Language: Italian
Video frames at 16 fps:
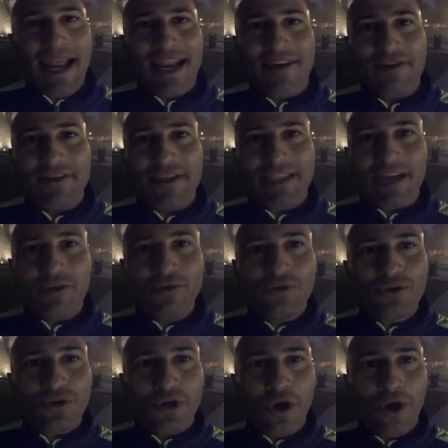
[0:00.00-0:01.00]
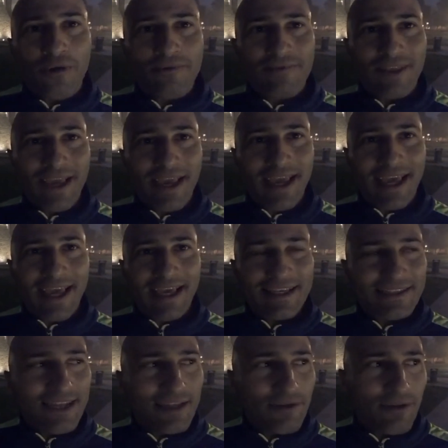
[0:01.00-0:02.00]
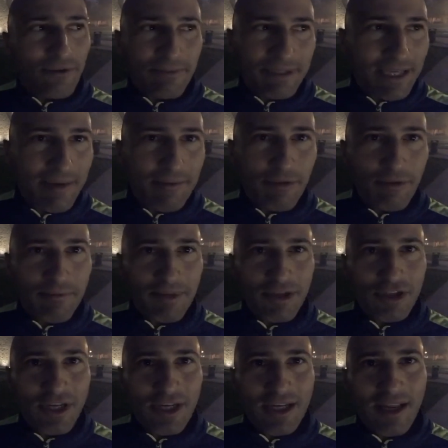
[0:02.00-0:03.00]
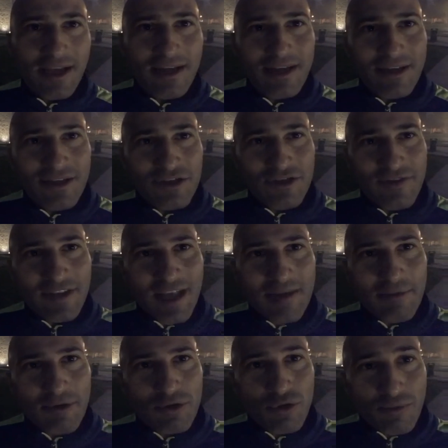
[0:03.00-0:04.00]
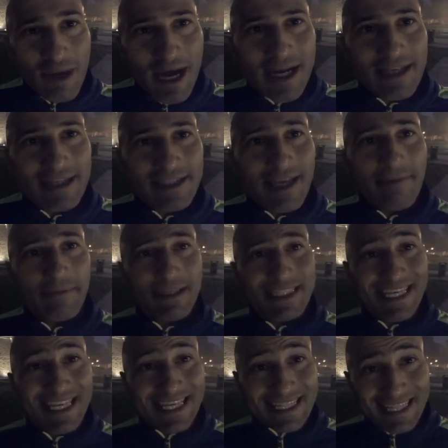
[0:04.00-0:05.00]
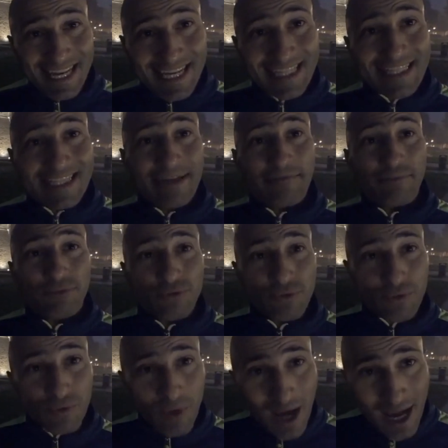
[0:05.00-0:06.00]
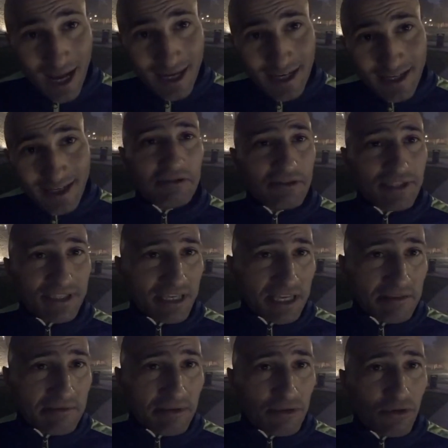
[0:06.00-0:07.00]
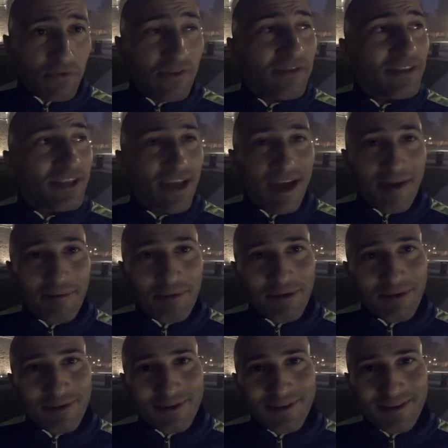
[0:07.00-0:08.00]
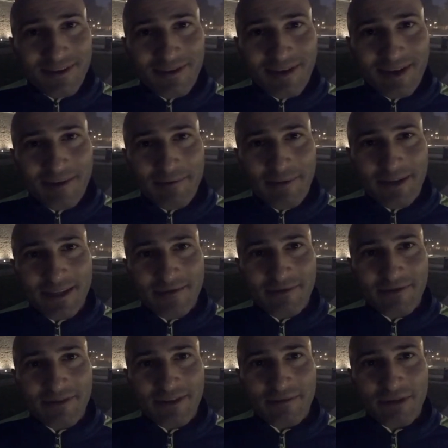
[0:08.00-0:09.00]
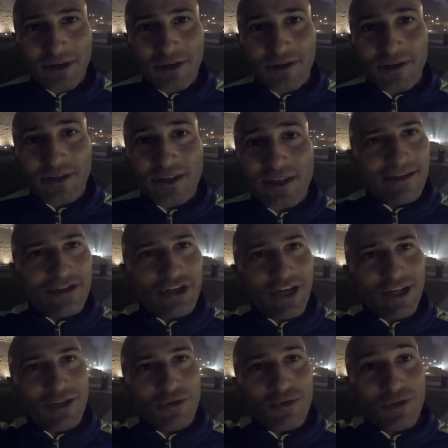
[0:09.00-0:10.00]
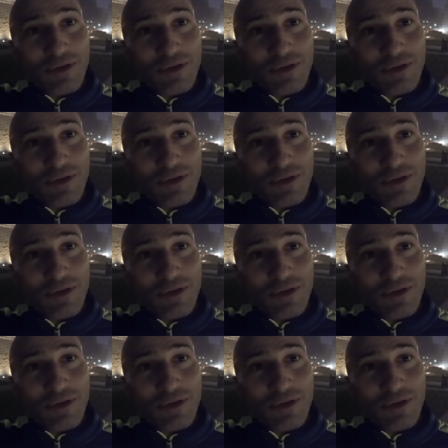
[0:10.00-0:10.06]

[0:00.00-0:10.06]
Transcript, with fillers: io vi saluto, è stato come sempre un piacere, ci vediamo domani sempre 6.30 puntuali, non si sa da dove, vediamo, da qualche parte mi fermerò. Ciao a tutti,